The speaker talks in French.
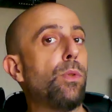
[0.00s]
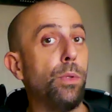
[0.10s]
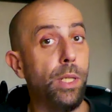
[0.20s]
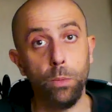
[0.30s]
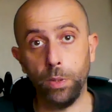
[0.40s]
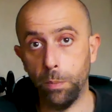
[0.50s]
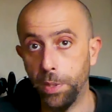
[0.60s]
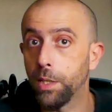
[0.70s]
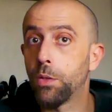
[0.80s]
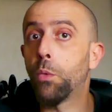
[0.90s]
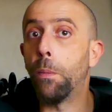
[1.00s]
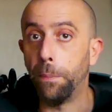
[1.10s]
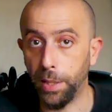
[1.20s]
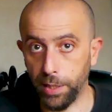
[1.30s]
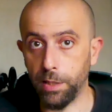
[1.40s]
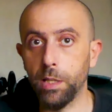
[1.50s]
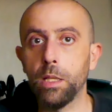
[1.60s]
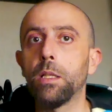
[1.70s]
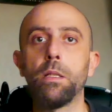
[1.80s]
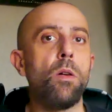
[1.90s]
de décontamination
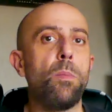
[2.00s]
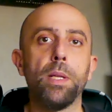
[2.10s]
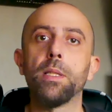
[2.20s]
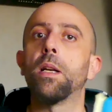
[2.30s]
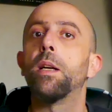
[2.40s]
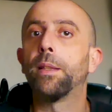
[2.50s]
mécanique qui remplacera